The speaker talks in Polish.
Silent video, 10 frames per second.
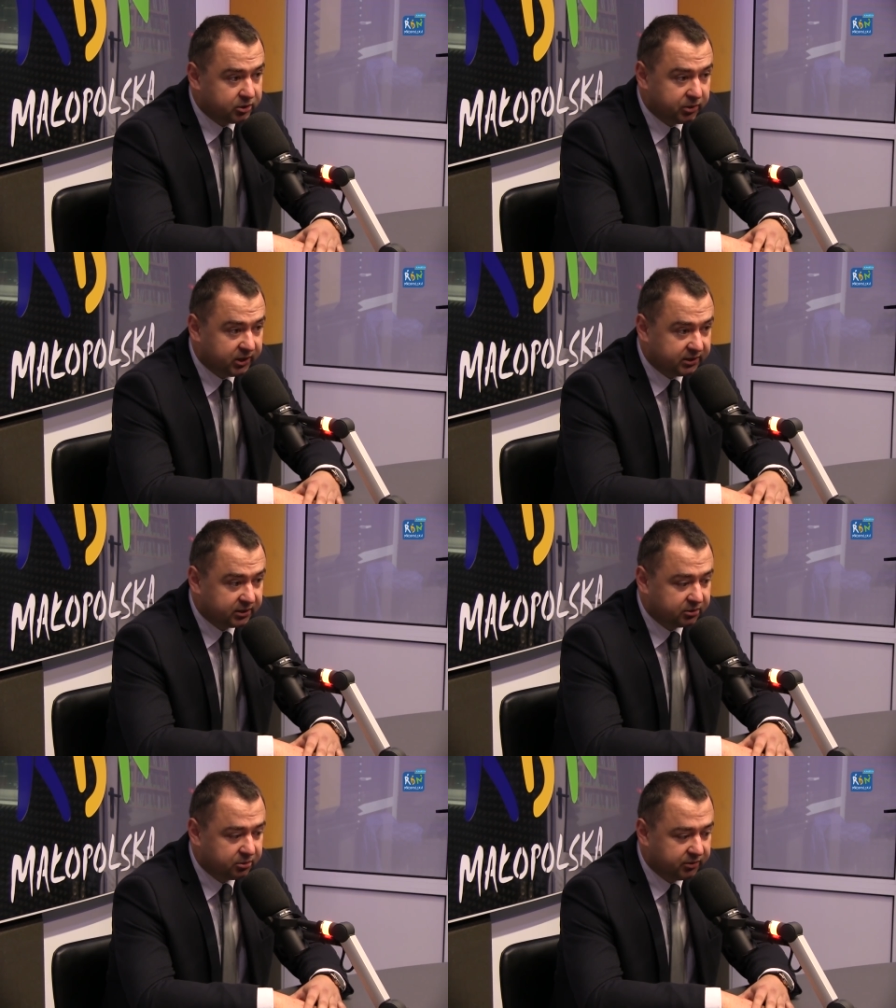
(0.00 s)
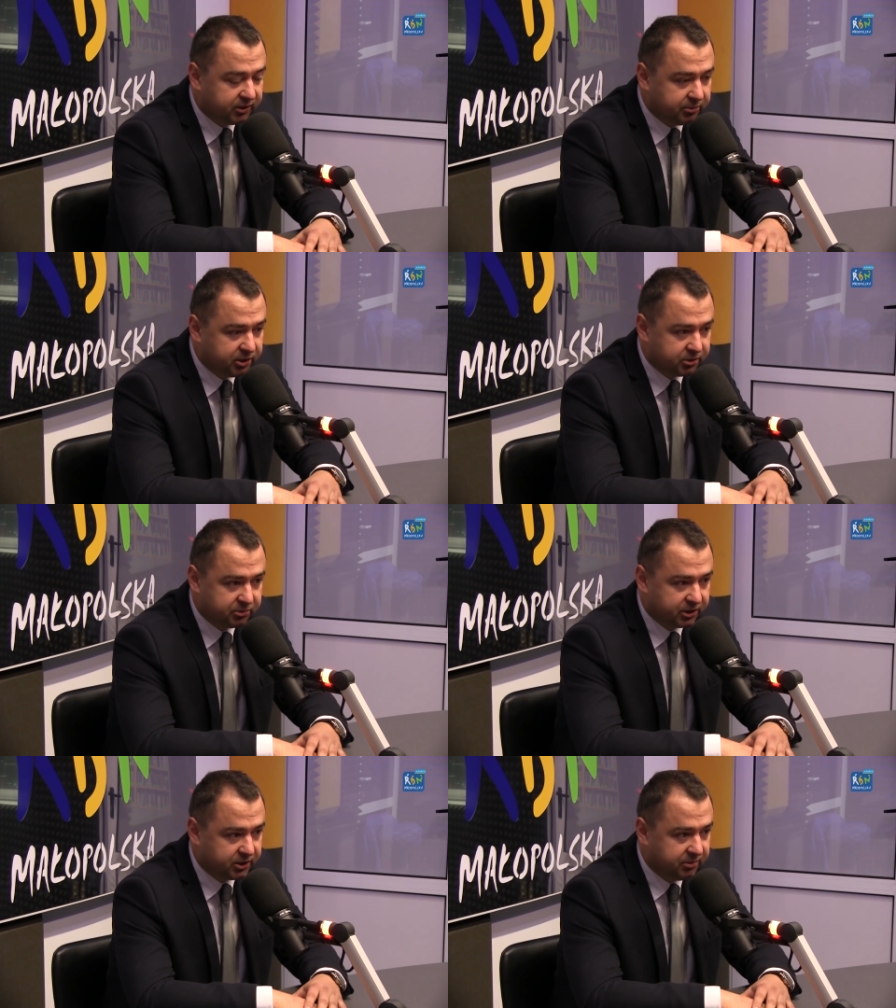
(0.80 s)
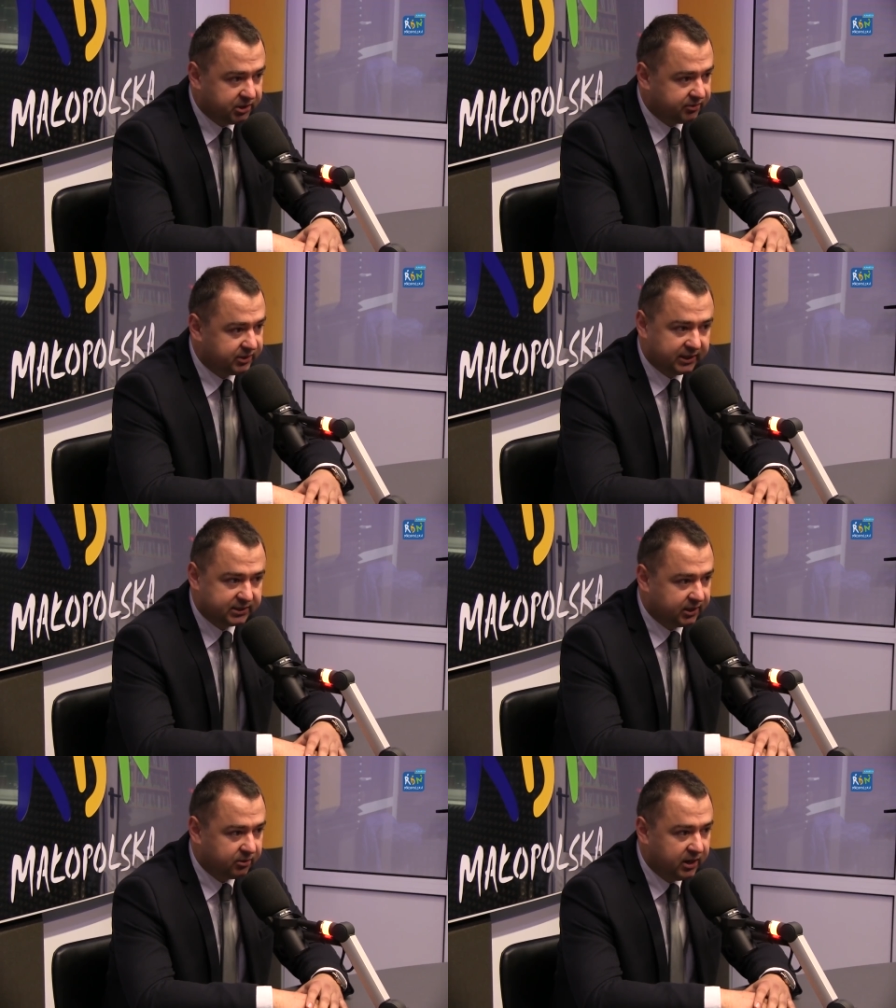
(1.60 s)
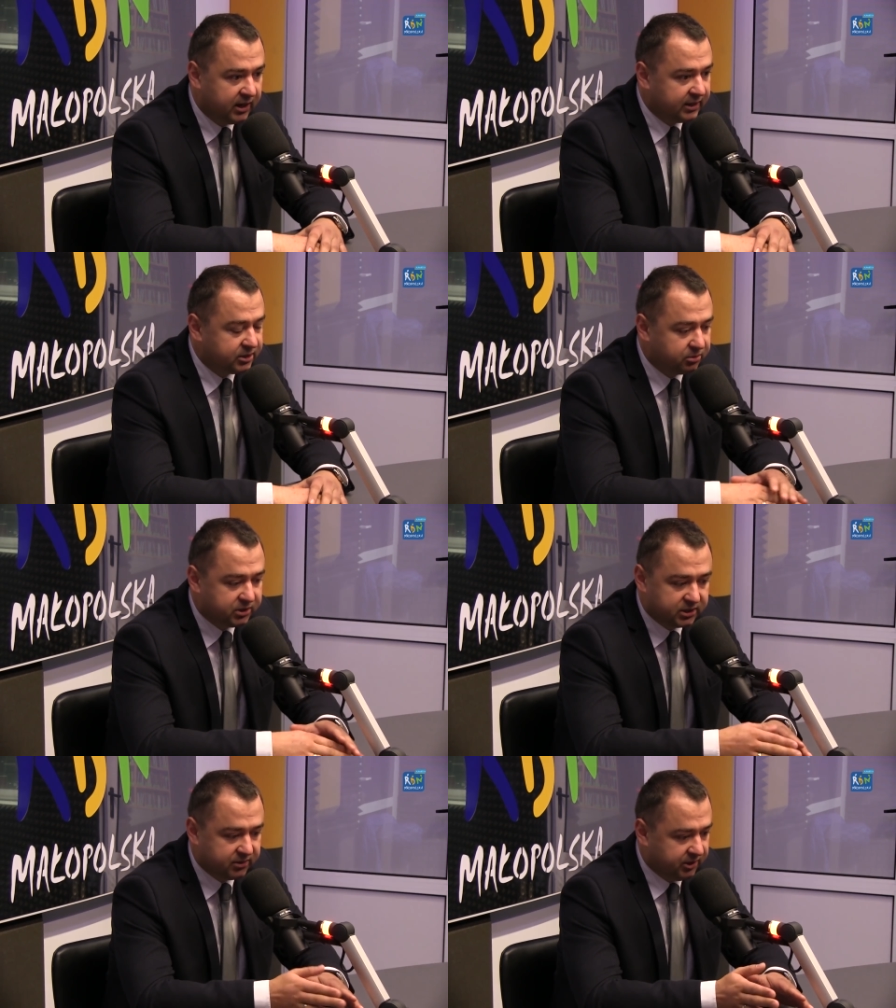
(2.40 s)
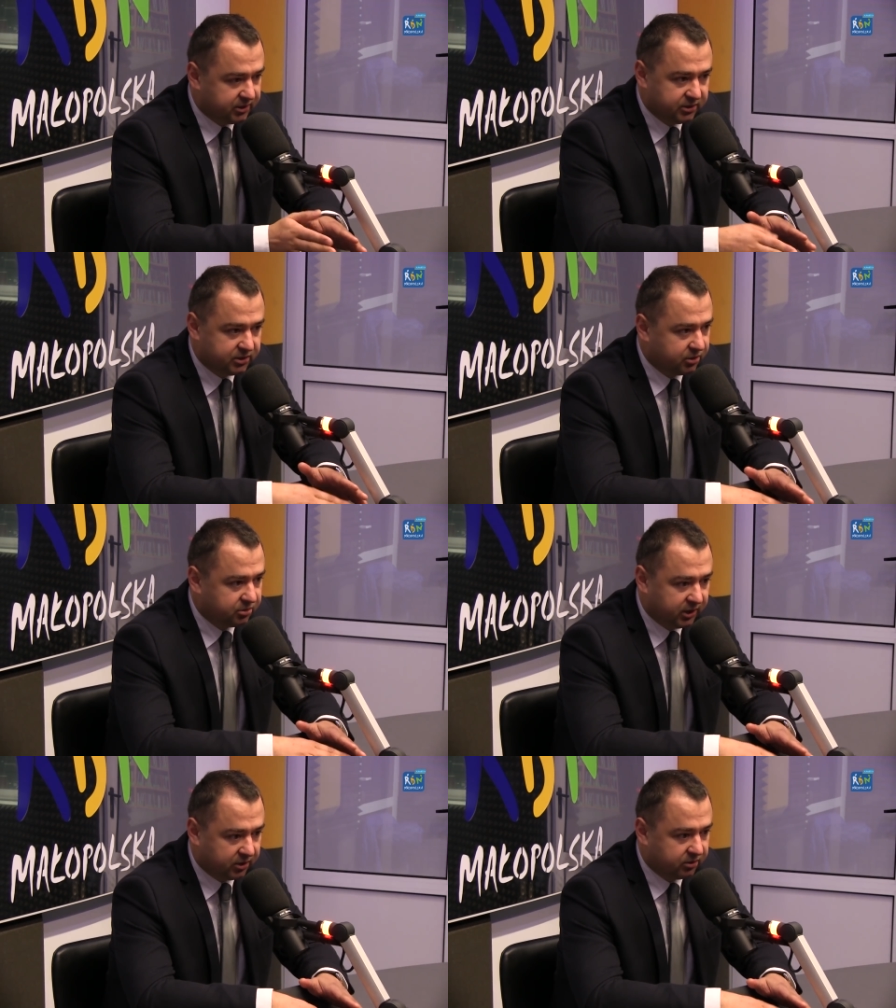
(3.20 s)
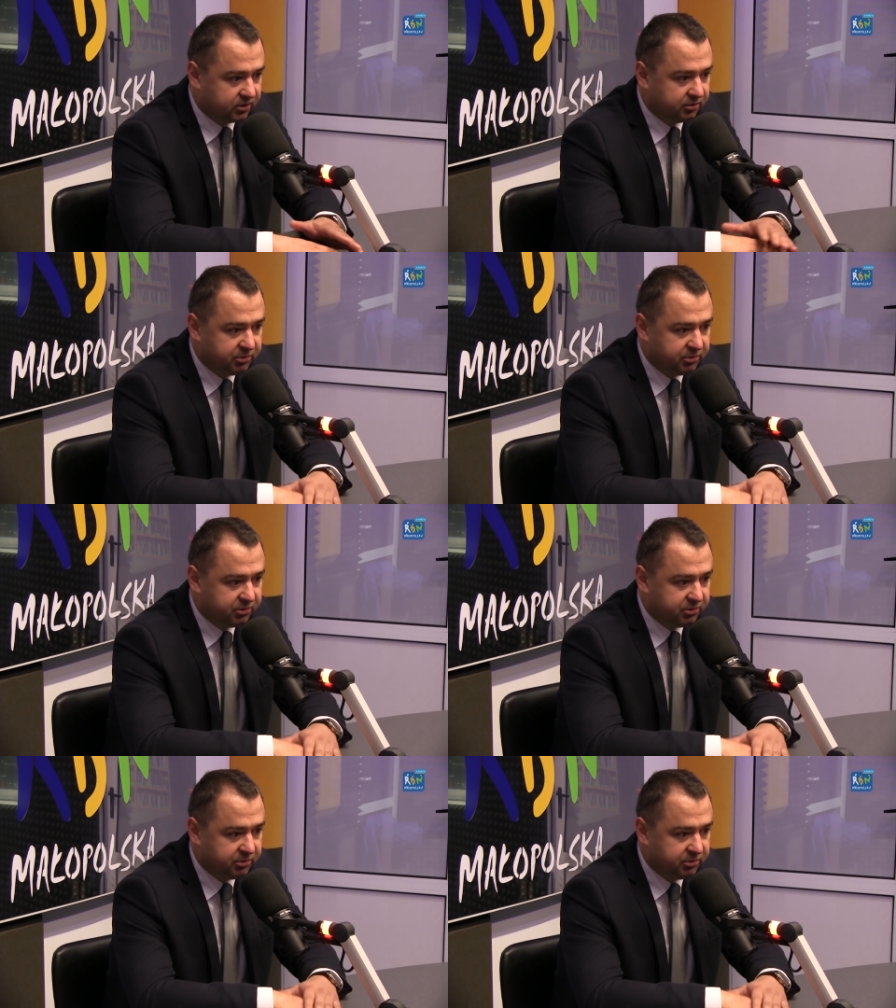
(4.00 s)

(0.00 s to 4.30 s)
To jest podatek, który w najbliższym czasie będzie wzrastał sukcesywnie z roku na rok.